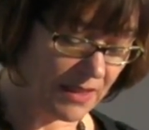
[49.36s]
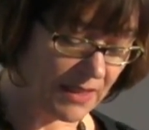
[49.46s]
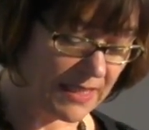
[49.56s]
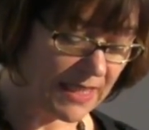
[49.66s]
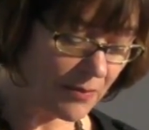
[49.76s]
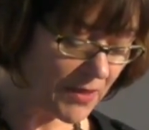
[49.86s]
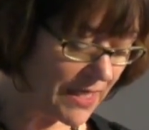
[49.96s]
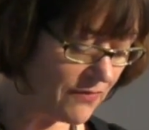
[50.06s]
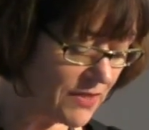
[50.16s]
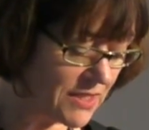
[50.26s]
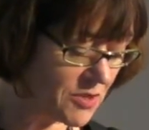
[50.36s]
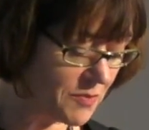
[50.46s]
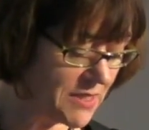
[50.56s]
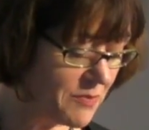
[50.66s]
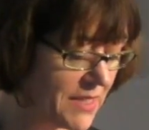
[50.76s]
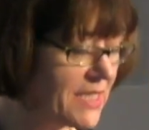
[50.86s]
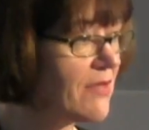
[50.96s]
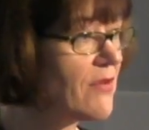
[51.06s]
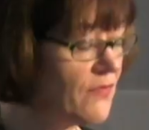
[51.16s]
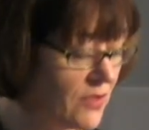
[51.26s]
Hierbei wird aus
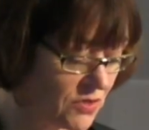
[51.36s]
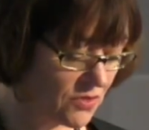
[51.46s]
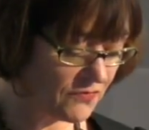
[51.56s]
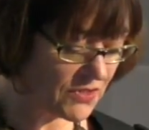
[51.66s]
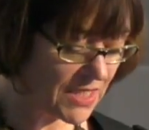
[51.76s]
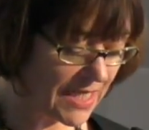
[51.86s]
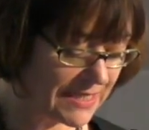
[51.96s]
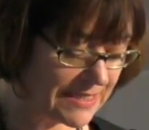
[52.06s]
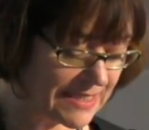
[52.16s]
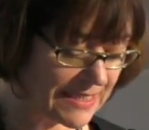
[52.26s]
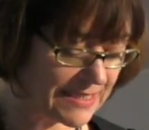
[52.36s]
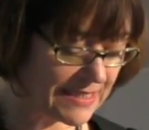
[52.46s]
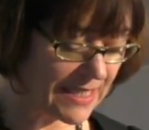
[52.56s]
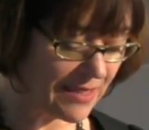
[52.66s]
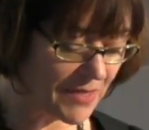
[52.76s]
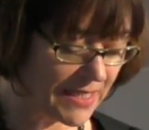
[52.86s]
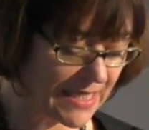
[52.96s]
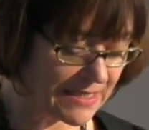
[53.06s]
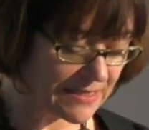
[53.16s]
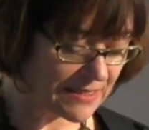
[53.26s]
Perspektive philosophischer Ansätze der
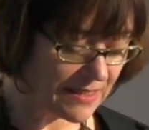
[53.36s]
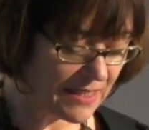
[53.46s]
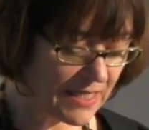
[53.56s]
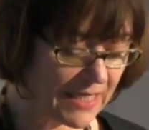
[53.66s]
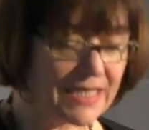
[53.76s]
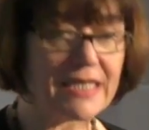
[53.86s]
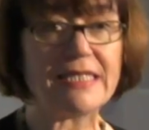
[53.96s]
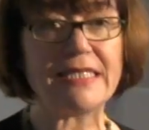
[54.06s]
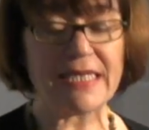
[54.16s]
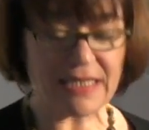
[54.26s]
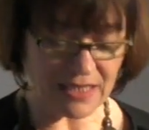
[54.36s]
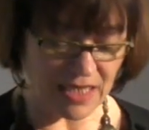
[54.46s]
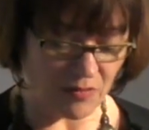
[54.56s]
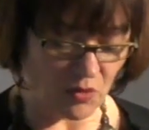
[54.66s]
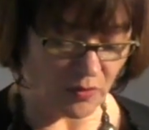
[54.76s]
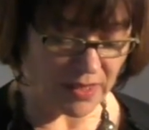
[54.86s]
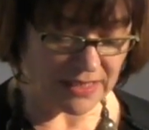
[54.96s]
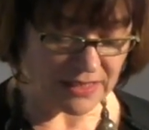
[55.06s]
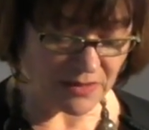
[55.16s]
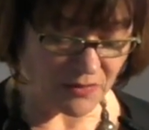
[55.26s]
Immanenz Kritik am
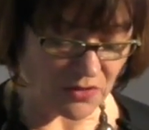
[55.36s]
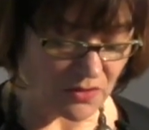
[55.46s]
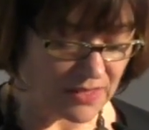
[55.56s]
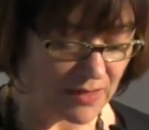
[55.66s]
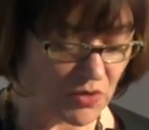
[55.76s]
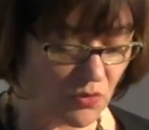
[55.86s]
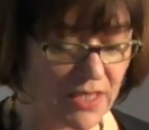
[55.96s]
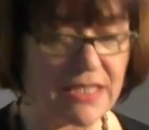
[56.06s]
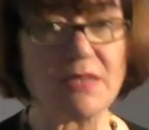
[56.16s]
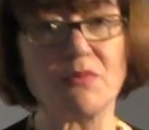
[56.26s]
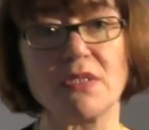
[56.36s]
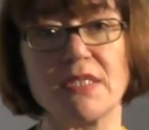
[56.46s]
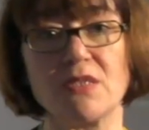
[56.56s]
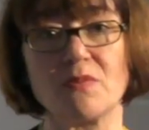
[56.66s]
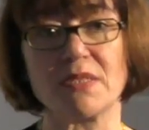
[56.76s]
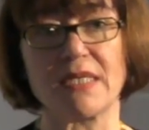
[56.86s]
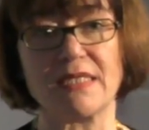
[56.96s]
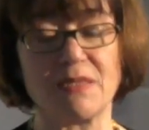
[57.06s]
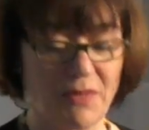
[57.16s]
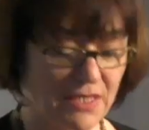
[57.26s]
Humanismus und am Dualismus der
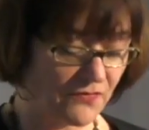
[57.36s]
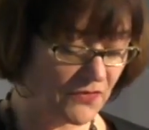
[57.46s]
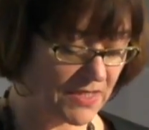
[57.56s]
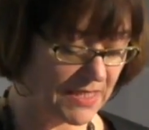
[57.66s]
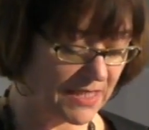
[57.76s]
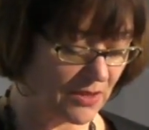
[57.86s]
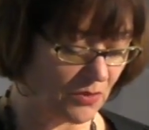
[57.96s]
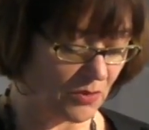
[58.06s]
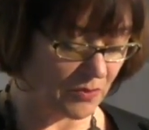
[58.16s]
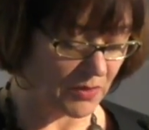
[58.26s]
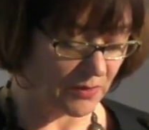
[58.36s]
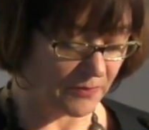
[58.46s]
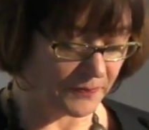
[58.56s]
Substanzmetaphysik geübt.